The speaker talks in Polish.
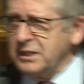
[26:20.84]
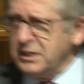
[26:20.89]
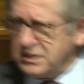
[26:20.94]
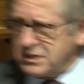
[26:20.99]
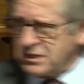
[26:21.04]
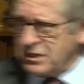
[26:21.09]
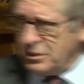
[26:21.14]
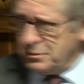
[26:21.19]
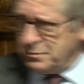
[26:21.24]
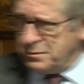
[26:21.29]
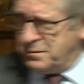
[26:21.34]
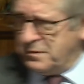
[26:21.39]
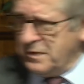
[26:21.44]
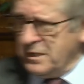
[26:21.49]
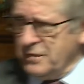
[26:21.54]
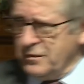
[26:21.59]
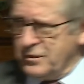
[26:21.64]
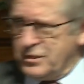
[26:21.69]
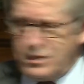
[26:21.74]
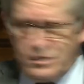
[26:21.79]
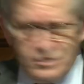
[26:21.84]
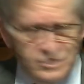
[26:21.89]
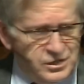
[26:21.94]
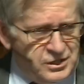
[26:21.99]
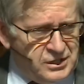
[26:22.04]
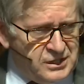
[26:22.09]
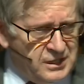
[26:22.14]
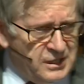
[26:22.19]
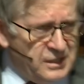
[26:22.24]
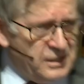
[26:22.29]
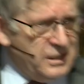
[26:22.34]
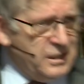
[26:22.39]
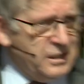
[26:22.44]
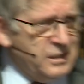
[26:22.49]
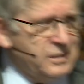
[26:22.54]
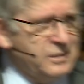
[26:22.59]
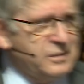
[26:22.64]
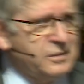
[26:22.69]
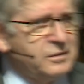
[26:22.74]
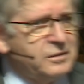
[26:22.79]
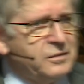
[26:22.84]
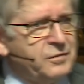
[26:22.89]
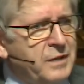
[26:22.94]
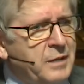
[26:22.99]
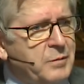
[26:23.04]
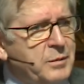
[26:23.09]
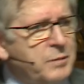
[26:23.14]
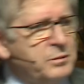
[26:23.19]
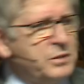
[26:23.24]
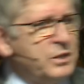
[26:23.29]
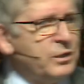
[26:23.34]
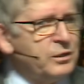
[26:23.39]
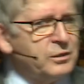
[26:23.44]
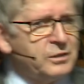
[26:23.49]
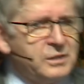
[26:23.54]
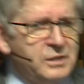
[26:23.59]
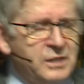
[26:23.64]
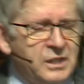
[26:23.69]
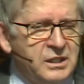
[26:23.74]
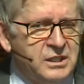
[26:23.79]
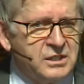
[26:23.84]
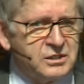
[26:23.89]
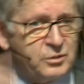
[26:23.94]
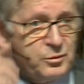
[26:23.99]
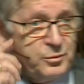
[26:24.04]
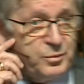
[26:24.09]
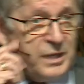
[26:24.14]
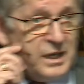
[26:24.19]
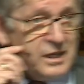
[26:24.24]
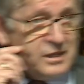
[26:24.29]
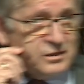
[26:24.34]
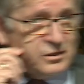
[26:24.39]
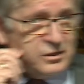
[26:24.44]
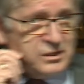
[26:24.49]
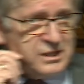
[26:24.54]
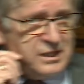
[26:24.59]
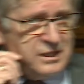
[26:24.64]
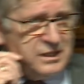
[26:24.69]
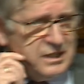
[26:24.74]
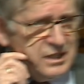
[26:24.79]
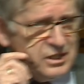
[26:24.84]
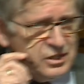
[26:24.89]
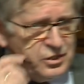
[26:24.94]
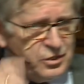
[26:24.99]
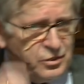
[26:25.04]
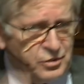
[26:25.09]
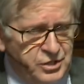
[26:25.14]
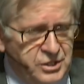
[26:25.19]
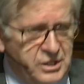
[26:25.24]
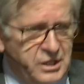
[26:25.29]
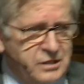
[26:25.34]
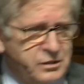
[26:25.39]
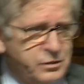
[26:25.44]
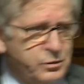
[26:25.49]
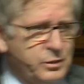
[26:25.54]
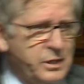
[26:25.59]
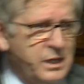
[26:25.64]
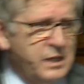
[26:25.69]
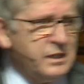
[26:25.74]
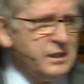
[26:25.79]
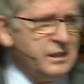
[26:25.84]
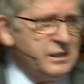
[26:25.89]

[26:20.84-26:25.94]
Hislop w książce y, Dwa Babilony, jest to bardzo cenna książka, która